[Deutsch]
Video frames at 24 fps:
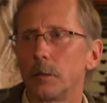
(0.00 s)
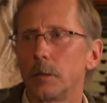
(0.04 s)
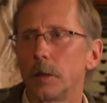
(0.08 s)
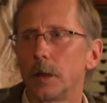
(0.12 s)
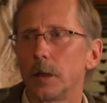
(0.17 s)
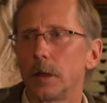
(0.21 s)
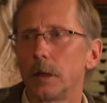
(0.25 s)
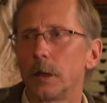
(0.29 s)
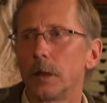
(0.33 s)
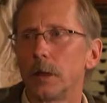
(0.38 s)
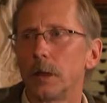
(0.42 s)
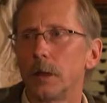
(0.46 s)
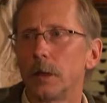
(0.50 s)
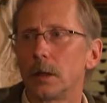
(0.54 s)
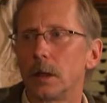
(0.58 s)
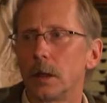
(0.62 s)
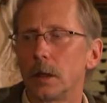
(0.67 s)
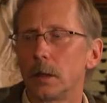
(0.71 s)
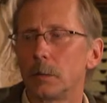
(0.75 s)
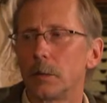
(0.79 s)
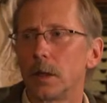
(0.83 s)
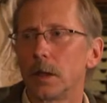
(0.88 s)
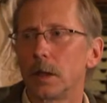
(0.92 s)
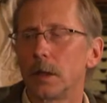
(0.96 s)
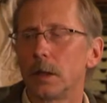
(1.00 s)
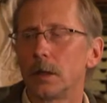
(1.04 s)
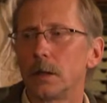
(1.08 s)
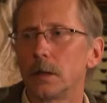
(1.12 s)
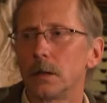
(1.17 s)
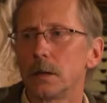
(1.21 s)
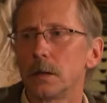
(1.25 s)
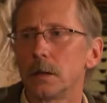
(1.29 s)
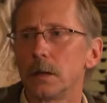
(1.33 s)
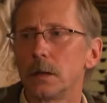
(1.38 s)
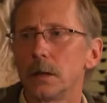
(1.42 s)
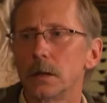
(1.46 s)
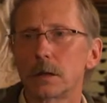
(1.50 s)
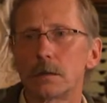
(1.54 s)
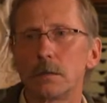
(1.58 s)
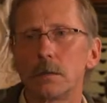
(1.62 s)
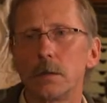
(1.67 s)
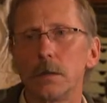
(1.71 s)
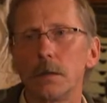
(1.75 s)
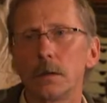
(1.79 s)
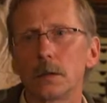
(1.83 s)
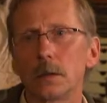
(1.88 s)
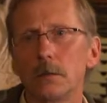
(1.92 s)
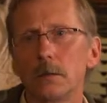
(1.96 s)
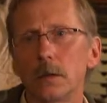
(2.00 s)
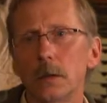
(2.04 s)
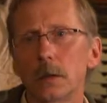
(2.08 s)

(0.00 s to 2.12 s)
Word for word: mal in den Talbereichen die ersten Fichten